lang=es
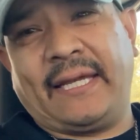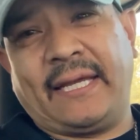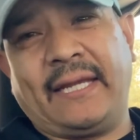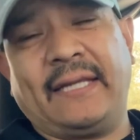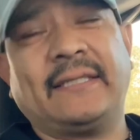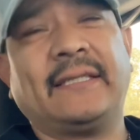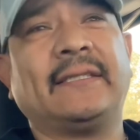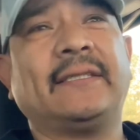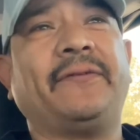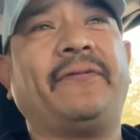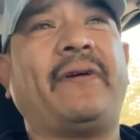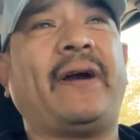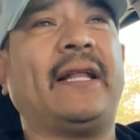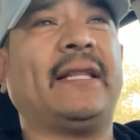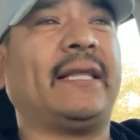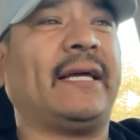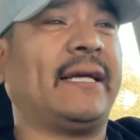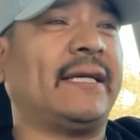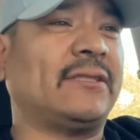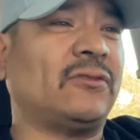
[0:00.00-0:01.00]
qué les hace
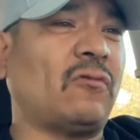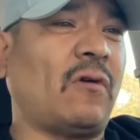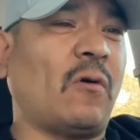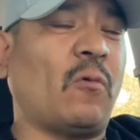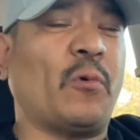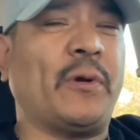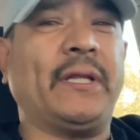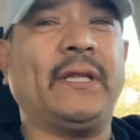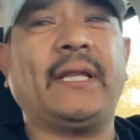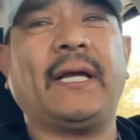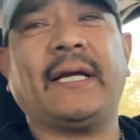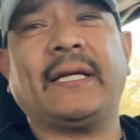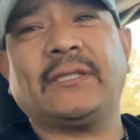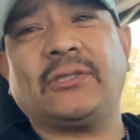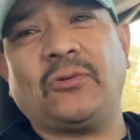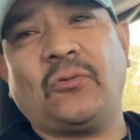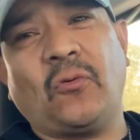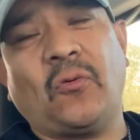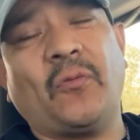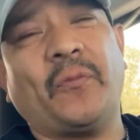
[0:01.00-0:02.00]
falta, que su agüita, que
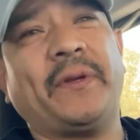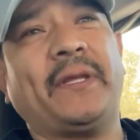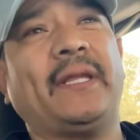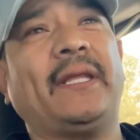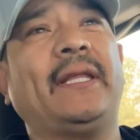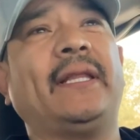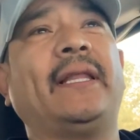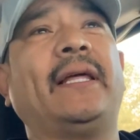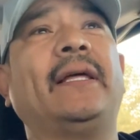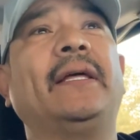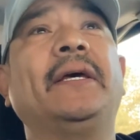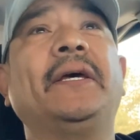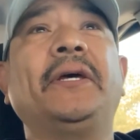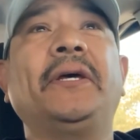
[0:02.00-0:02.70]
su comidita,